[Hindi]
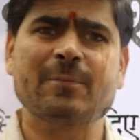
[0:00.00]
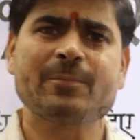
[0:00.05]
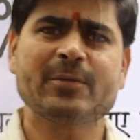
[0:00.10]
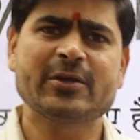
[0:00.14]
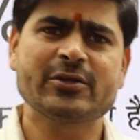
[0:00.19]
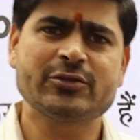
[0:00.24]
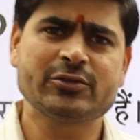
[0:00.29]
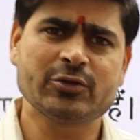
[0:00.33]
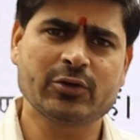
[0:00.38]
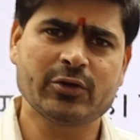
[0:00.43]
आर
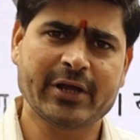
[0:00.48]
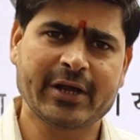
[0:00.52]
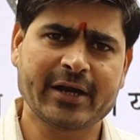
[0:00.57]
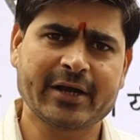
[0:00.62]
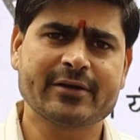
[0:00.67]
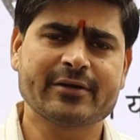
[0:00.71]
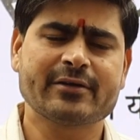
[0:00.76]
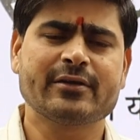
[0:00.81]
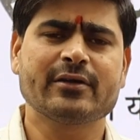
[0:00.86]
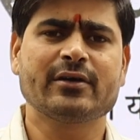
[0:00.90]
पी जीरो
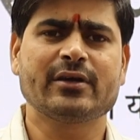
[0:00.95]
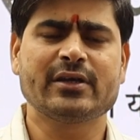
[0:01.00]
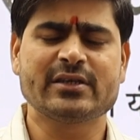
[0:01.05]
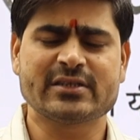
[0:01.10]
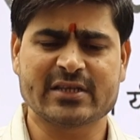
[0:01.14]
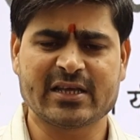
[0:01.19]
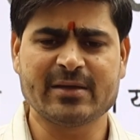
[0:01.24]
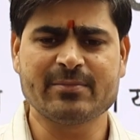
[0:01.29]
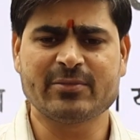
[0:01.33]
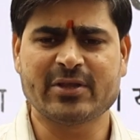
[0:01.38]
एट
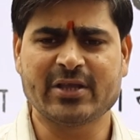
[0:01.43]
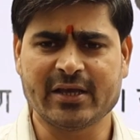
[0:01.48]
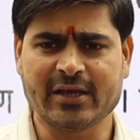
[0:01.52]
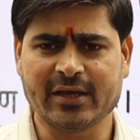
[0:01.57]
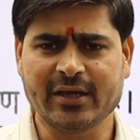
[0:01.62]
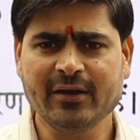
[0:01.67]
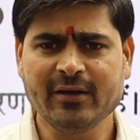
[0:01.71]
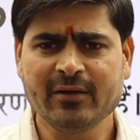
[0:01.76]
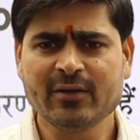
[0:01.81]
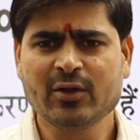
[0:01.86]
स्कीम थी